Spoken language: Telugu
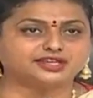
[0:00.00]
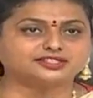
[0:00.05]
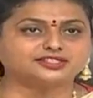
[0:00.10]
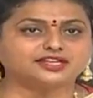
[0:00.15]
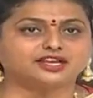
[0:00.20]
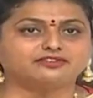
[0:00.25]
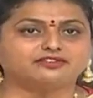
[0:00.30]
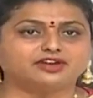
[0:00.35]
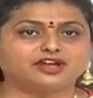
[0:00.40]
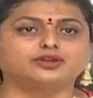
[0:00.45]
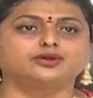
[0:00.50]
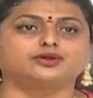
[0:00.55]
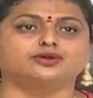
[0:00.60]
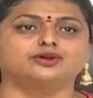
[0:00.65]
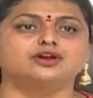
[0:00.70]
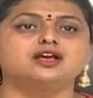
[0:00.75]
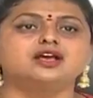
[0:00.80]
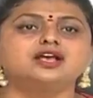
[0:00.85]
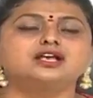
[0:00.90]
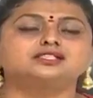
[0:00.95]
లక్షల వరకు
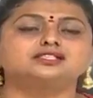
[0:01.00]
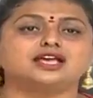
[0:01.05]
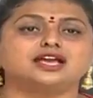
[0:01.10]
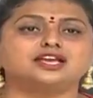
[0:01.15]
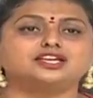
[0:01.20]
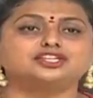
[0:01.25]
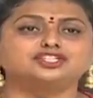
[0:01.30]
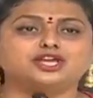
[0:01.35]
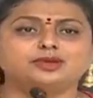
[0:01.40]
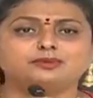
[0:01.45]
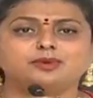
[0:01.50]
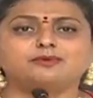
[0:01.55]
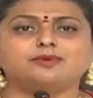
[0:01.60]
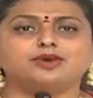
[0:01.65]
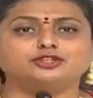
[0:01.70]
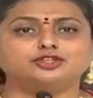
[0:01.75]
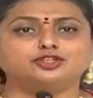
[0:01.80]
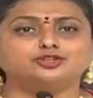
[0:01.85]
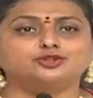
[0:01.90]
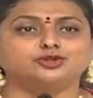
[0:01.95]
సంక్షేమం
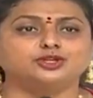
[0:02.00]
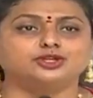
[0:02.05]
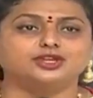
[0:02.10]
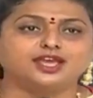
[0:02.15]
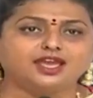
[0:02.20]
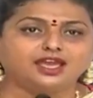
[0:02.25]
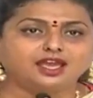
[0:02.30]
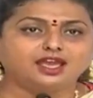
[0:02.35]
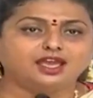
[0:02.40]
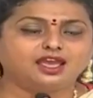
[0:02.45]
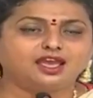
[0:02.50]
అందుతుంటే